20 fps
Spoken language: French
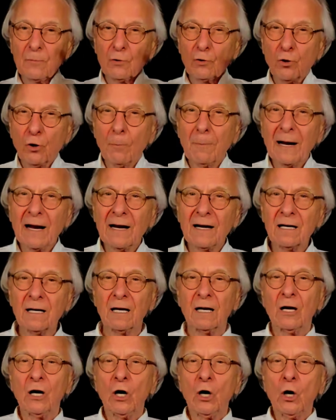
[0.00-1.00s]
global
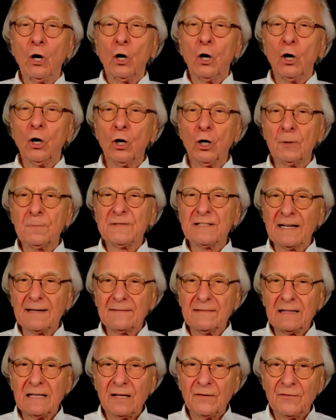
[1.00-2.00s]

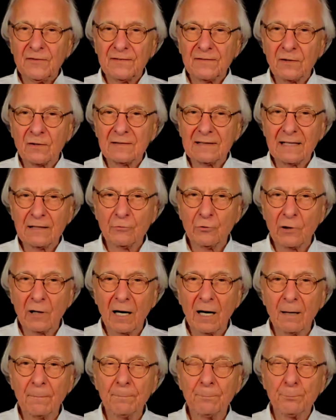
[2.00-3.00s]
Objectif santé
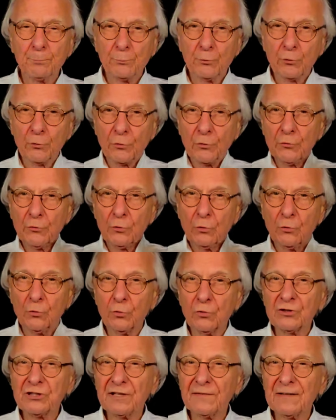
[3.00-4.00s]
durable pour une
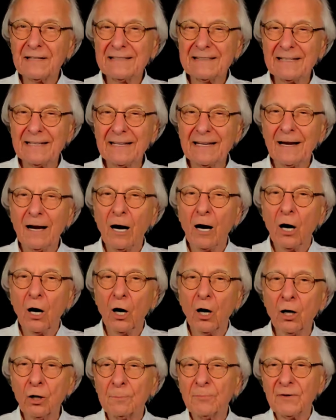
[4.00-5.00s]
longévité
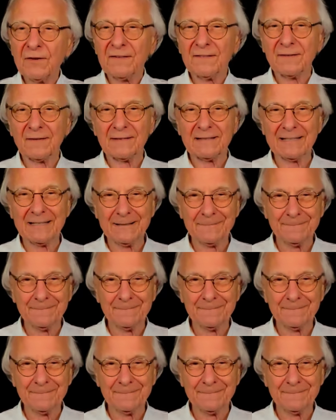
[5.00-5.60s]
en bonne santé.